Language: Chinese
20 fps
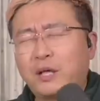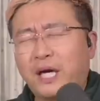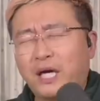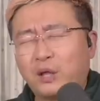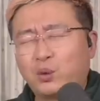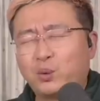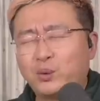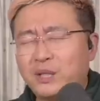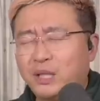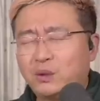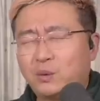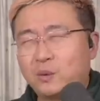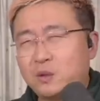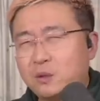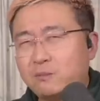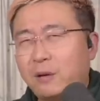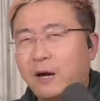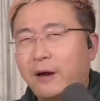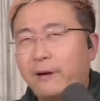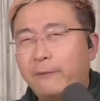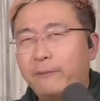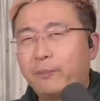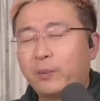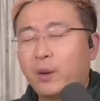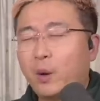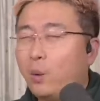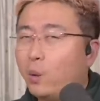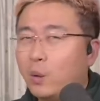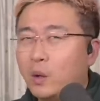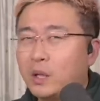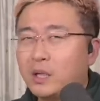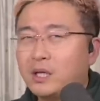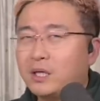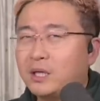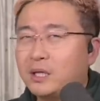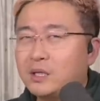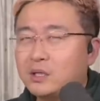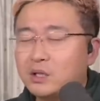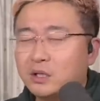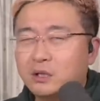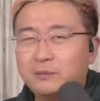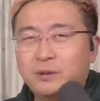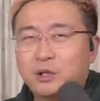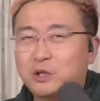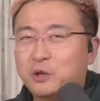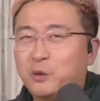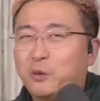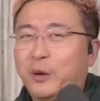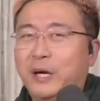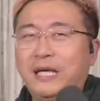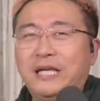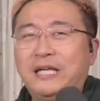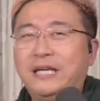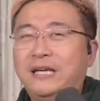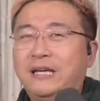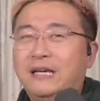给出这样东西吗？我个人真的表示怀疑